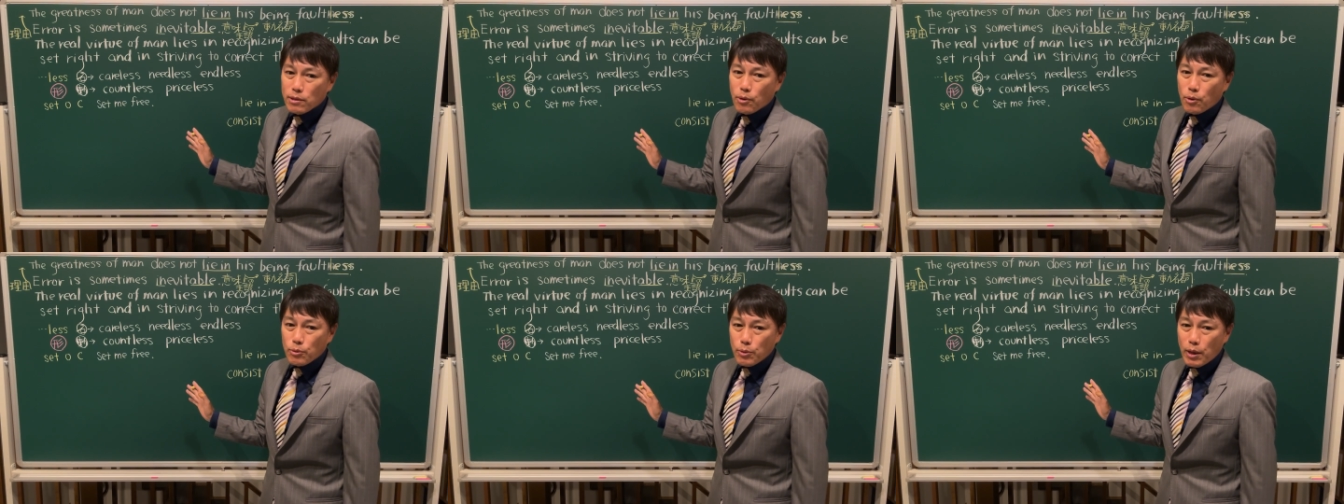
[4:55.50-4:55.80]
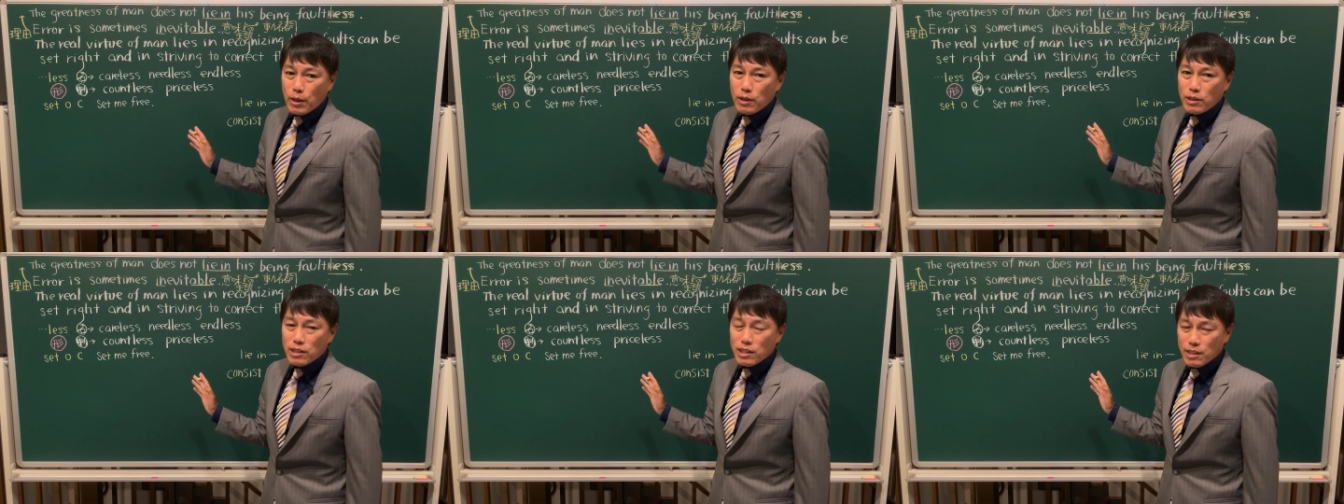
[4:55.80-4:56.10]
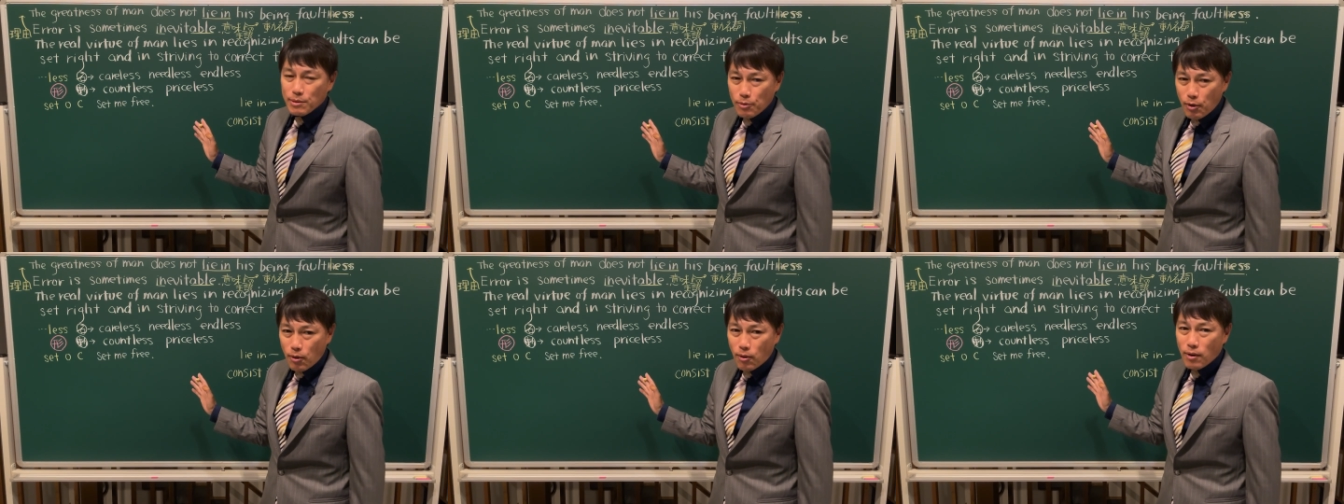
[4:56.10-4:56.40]
ていうことへの意
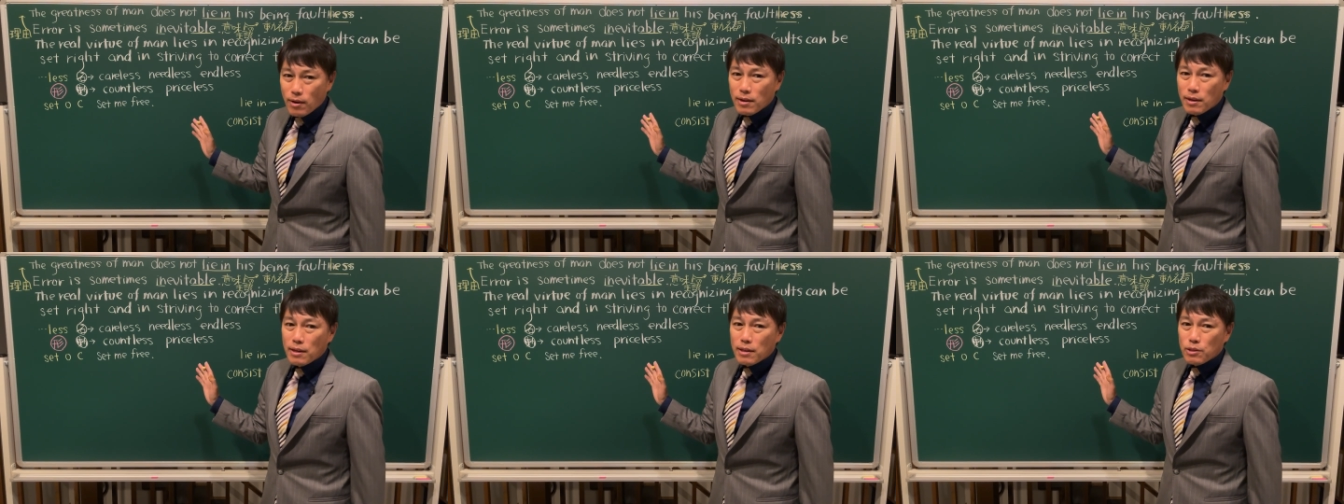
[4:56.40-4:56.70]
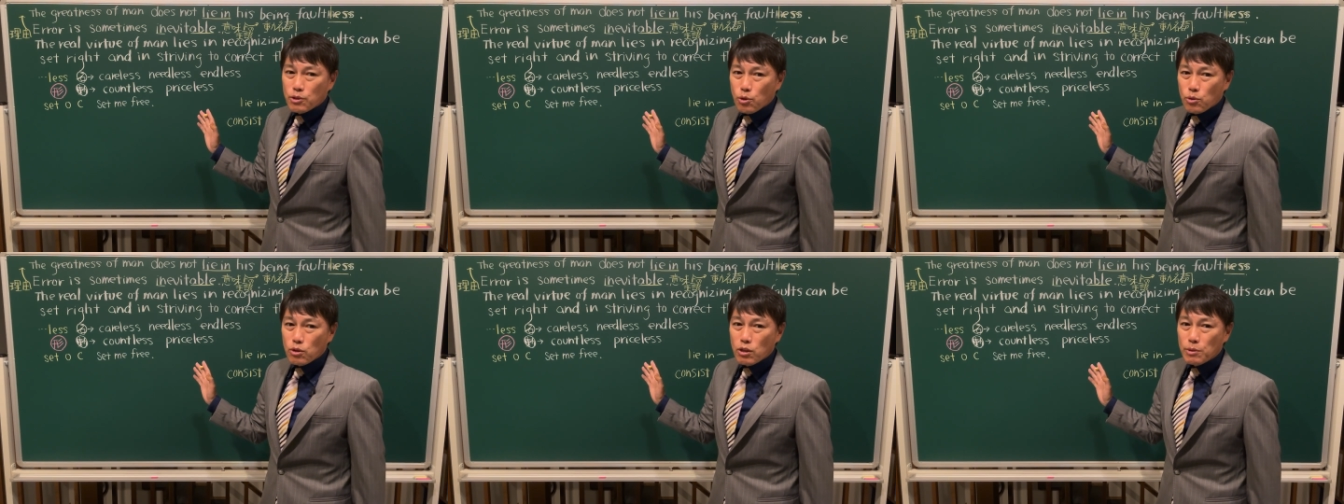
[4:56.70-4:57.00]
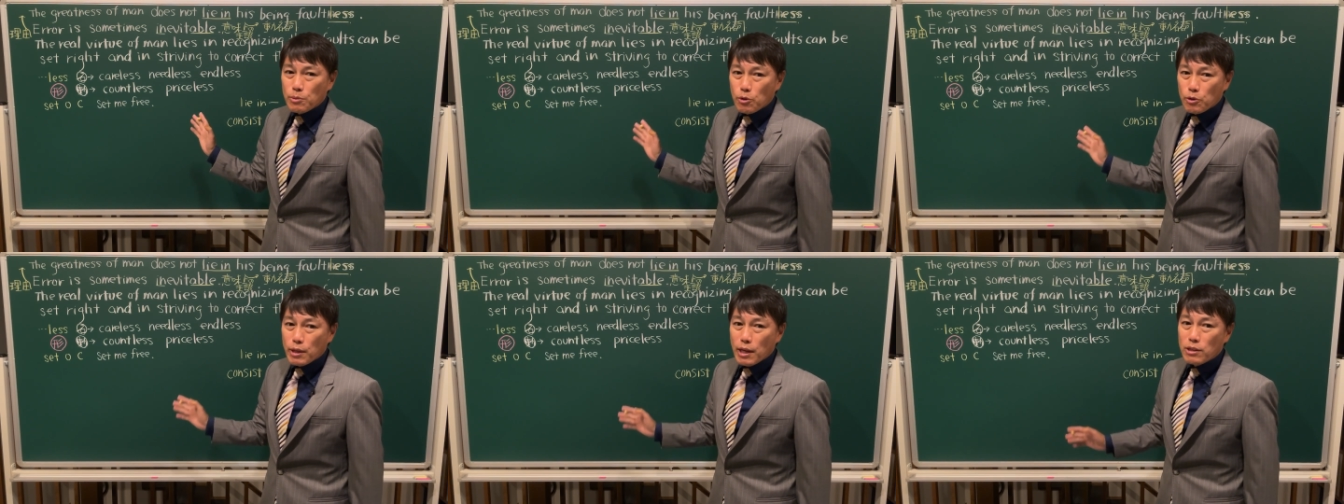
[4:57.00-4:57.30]
識も徐々
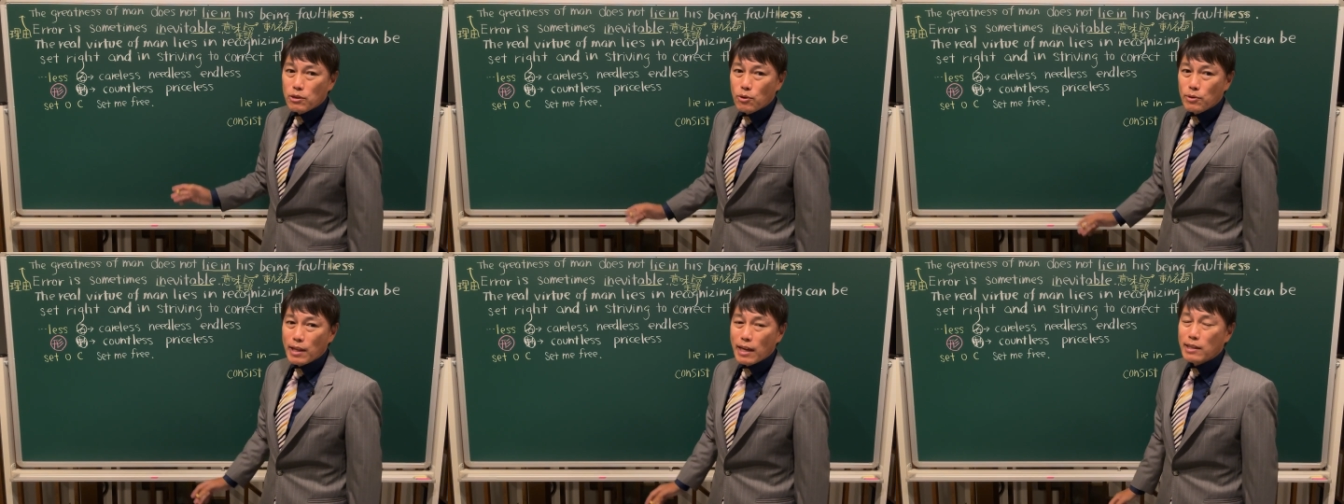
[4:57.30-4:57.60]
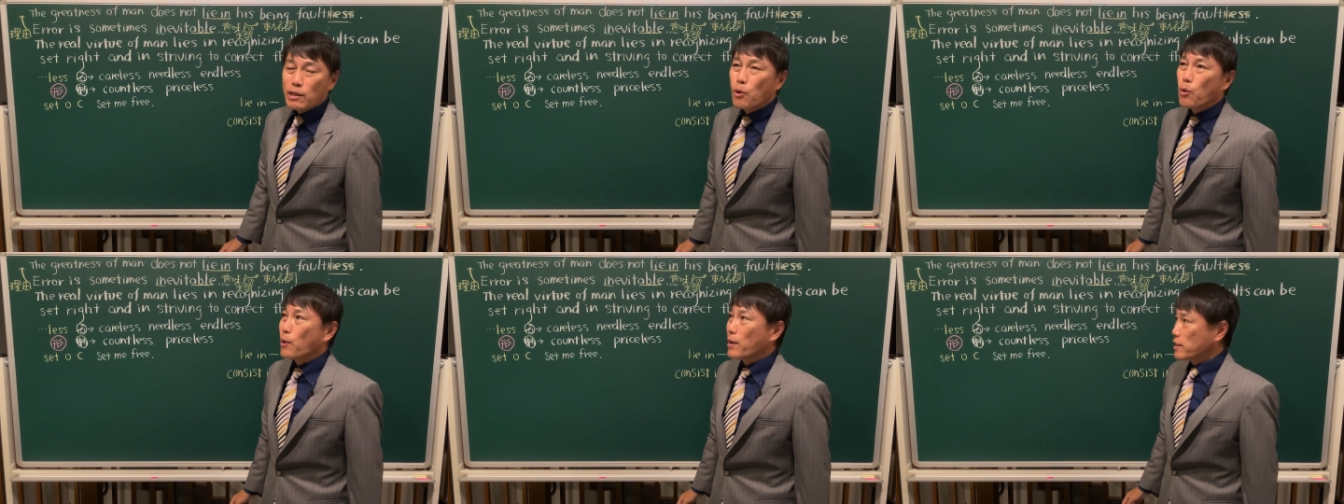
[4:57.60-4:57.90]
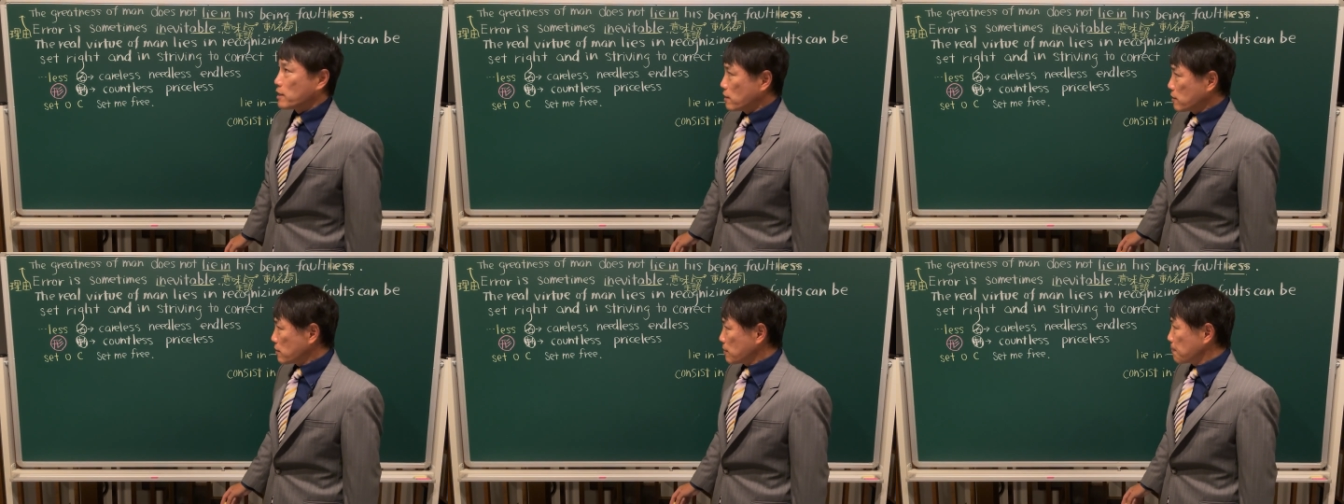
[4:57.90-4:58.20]
に持てるようになった方が
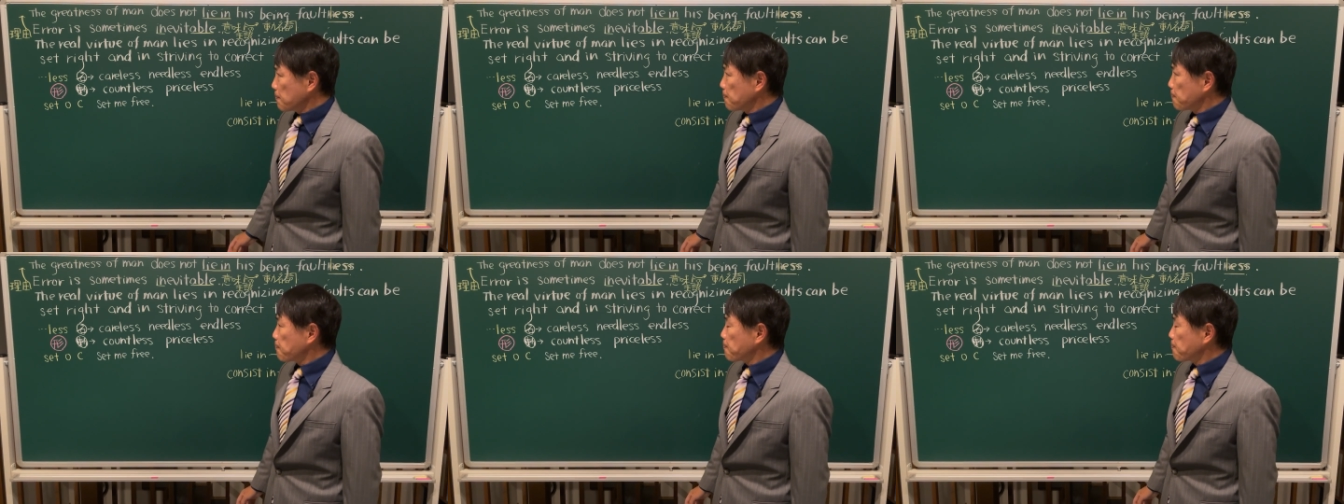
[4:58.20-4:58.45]
いいです。